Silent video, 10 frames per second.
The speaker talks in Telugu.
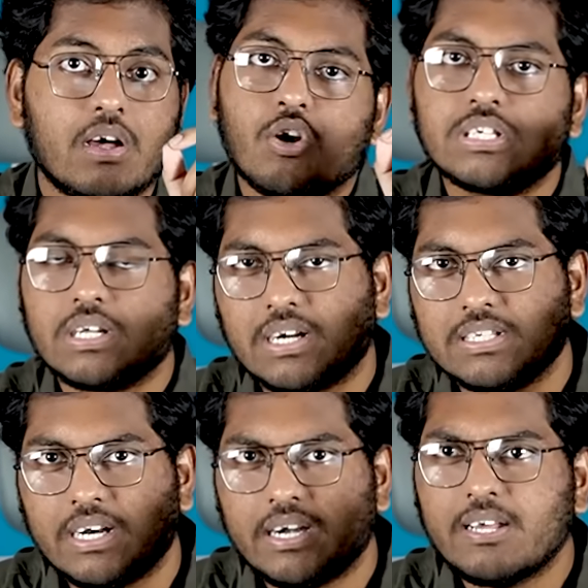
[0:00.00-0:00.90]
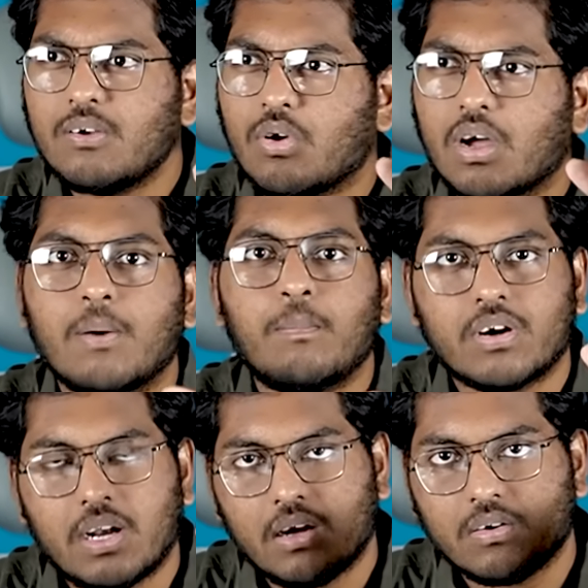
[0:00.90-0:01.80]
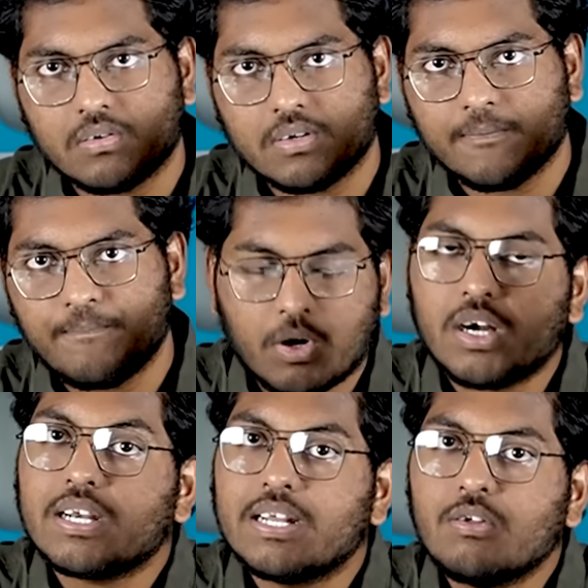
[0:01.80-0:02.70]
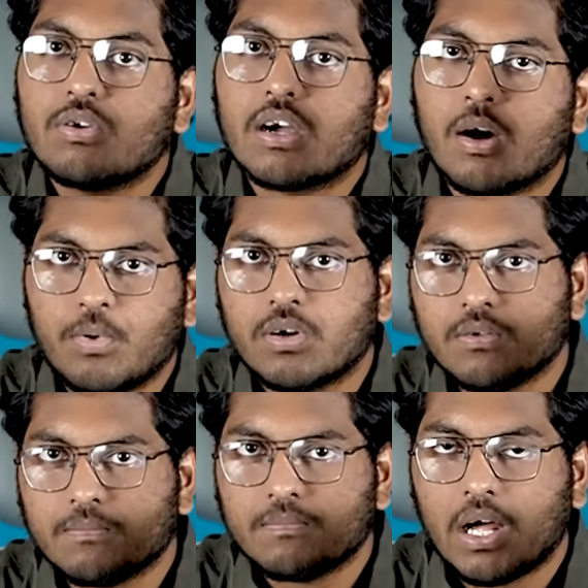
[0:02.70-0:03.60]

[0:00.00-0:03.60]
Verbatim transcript: క్లోజెట్ ఆర్గనైజర్ అంటే ఒక కబోర్డ్ లాగా అనుకోండి ప్రోడక్ట్ అనేది ఒక కబోర్డ్